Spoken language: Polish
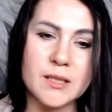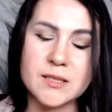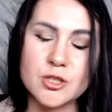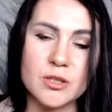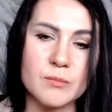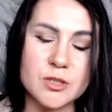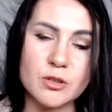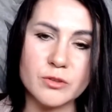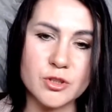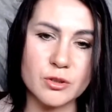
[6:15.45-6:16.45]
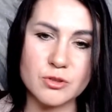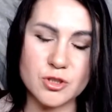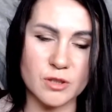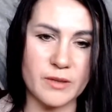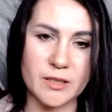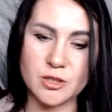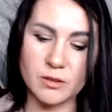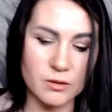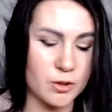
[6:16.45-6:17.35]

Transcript: i zaczynamy zdrowo się odżywiać.